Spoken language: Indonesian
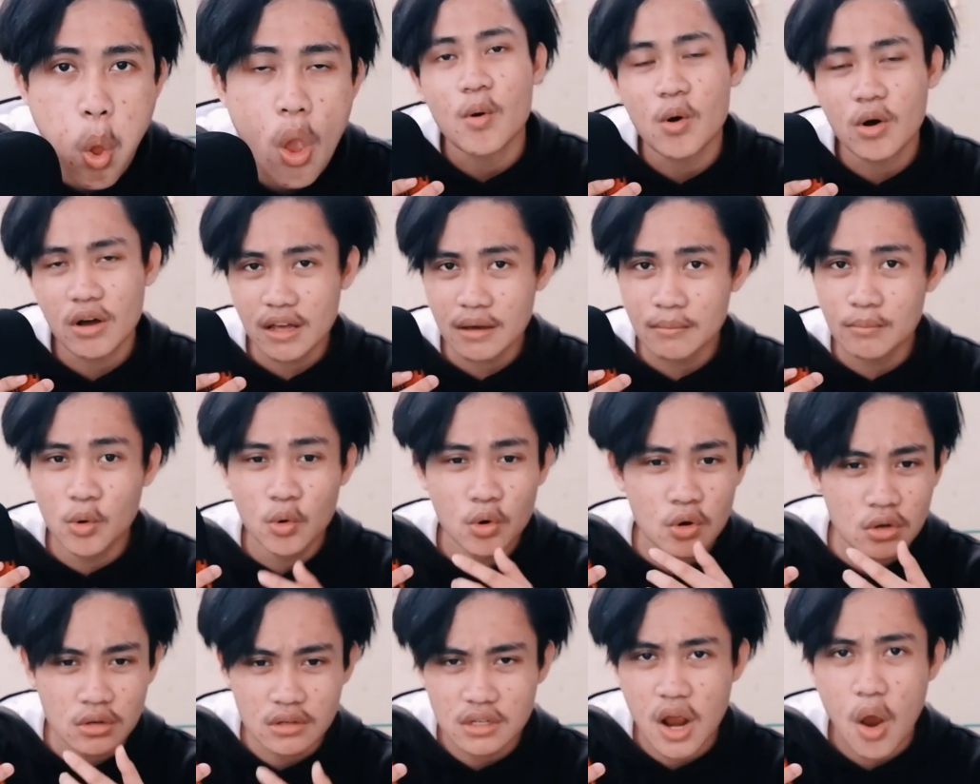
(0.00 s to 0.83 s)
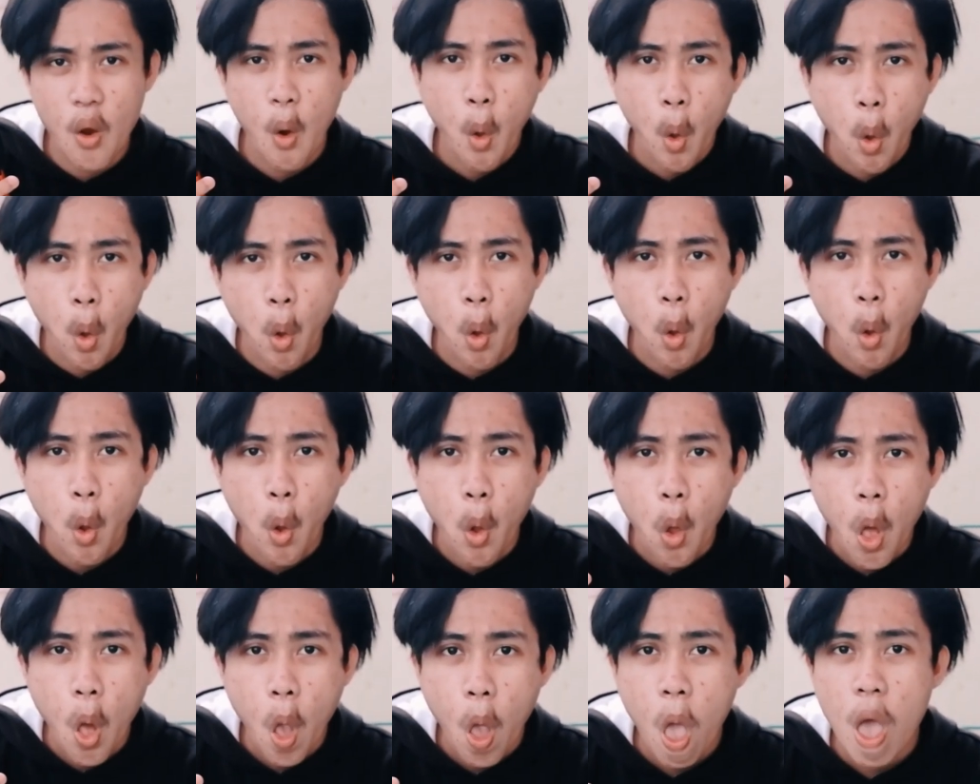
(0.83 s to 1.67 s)
pokoknya mulut hmm,
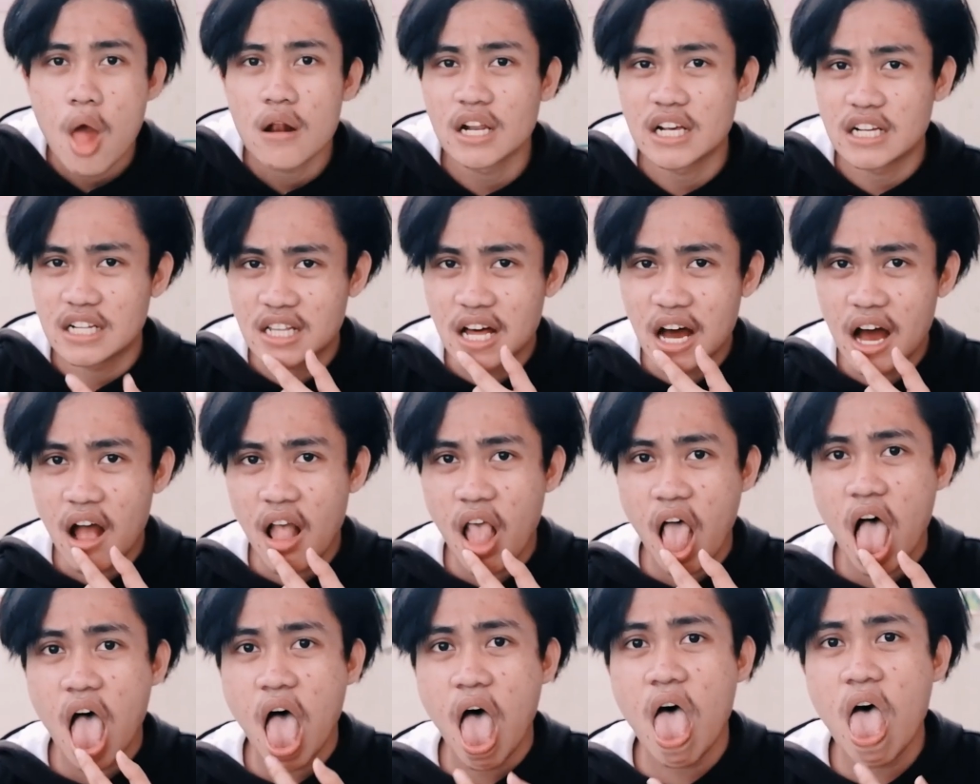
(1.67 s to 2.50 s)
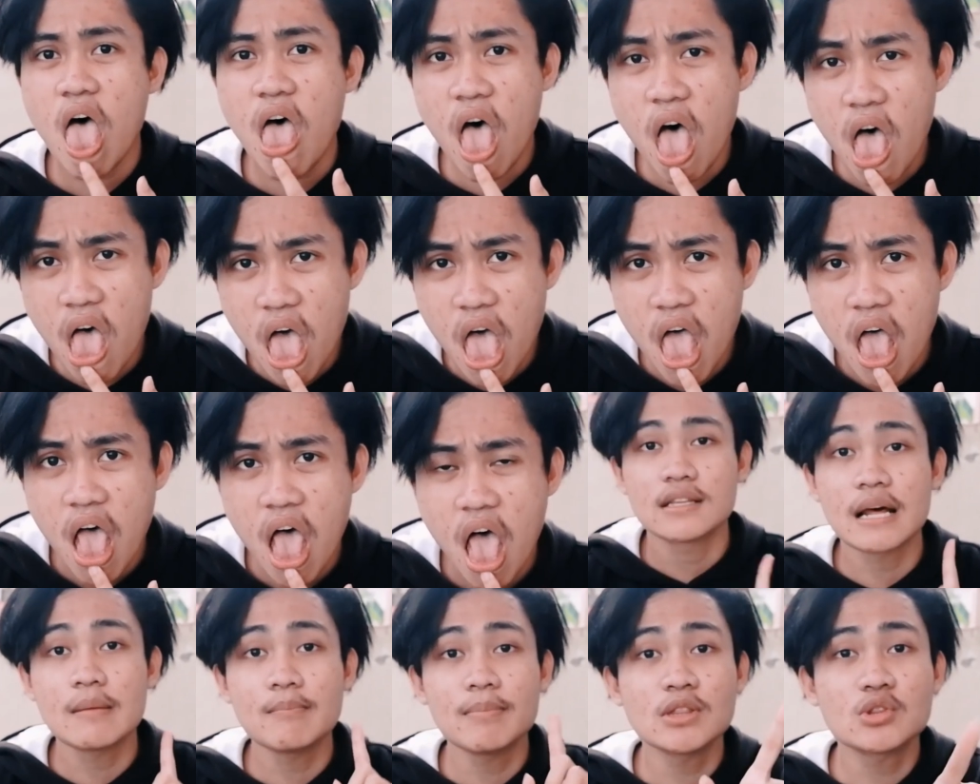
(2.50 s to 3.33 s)
lidah -huh. Hmm,
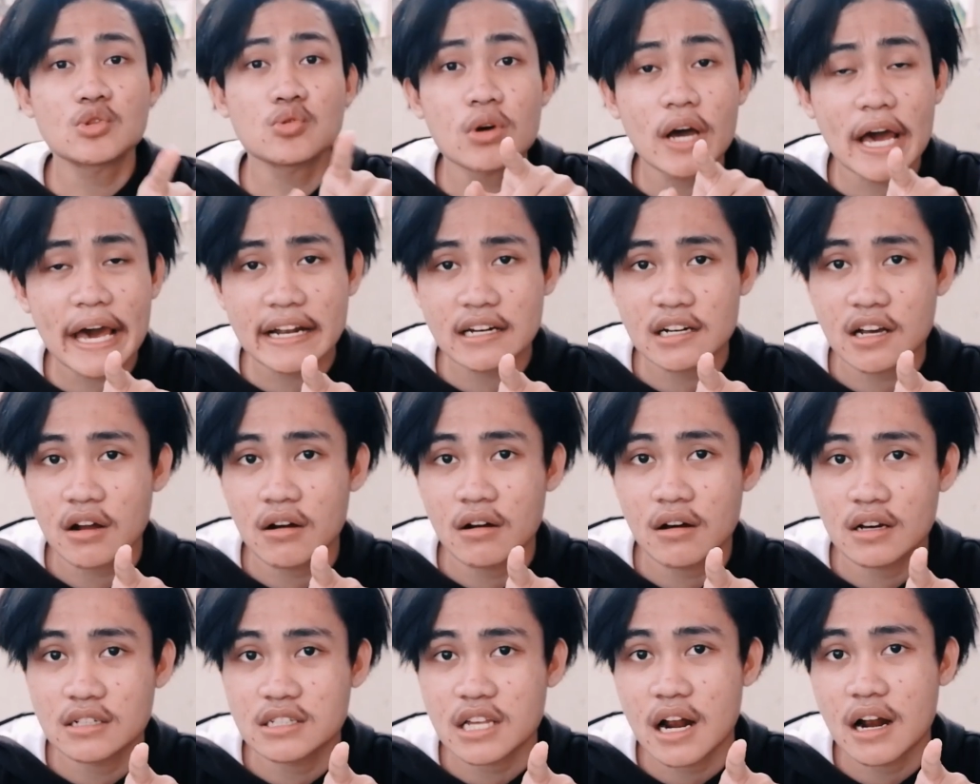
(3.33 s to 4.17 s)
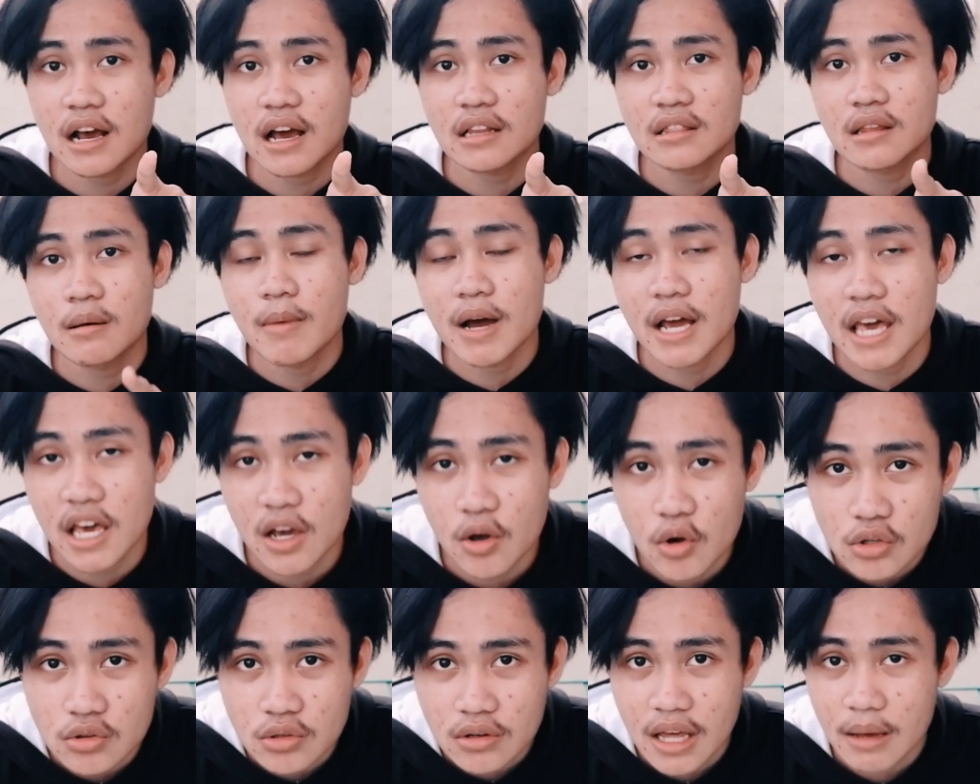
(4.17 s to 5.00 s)
dan bentuk N kalau gak salah kata bang
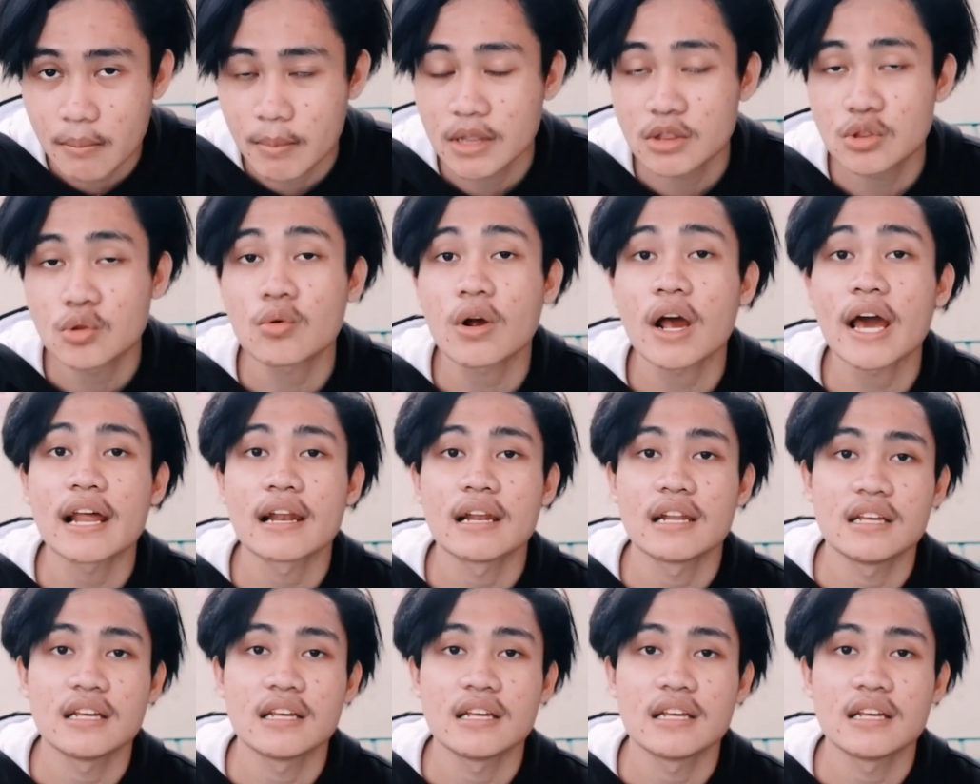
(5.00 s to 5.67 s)
ego tuh kayak bentuk N